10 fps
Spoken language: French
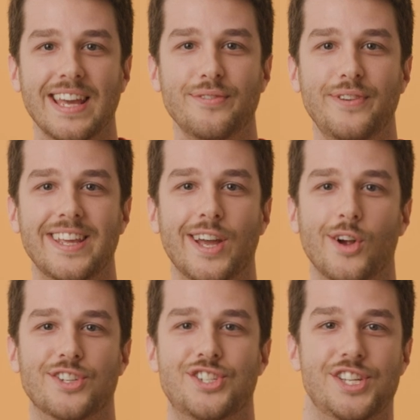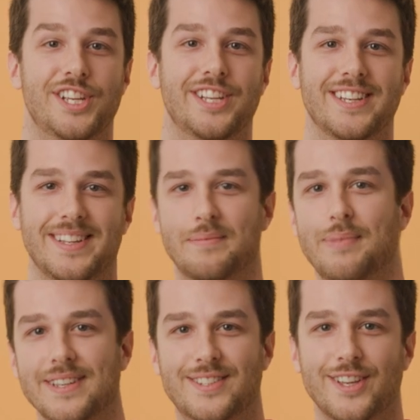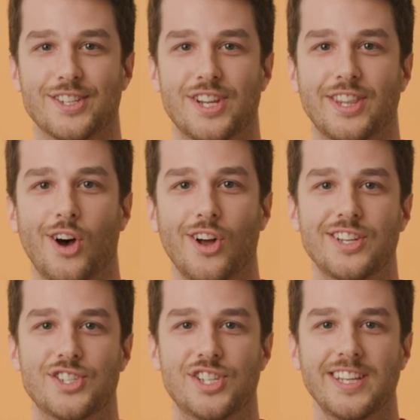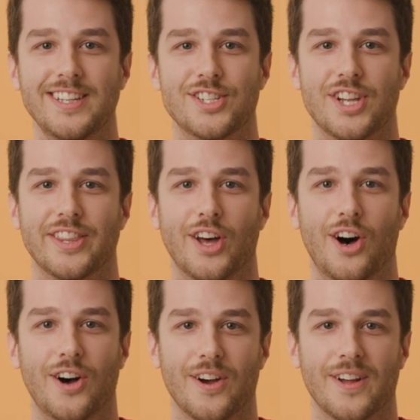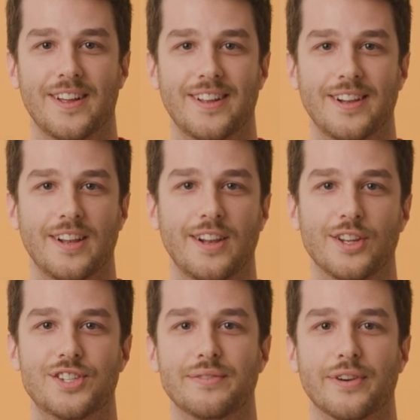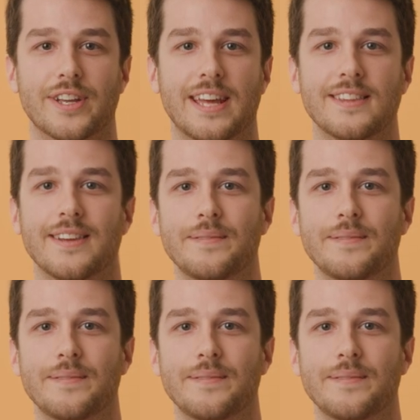quatre filles et un jean, parce que j'adore les jeans et j'adore le chiffre 4.